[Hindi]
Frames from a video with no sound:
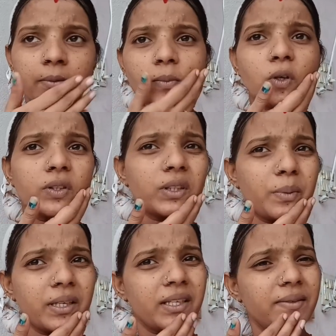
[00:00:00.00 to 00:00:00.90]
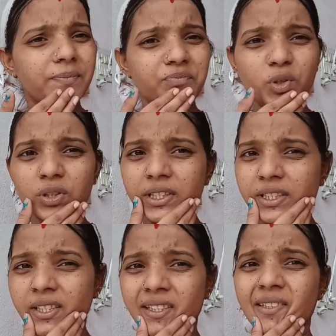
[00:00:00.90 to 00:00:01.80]
बहुत अभी बोल रही
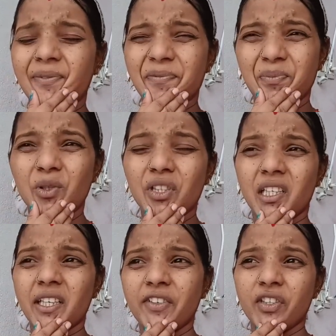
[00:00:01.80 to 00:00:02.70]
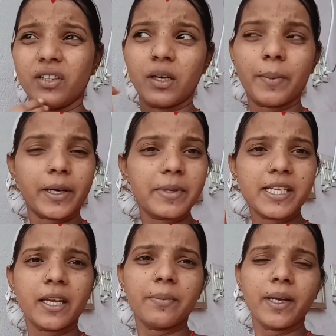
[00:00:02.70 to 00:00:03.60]
थी कि बहुत तकलीफ हो हमारे
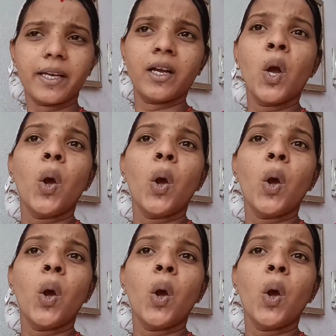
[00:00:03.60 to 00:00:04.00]
बाज़ार पर है ना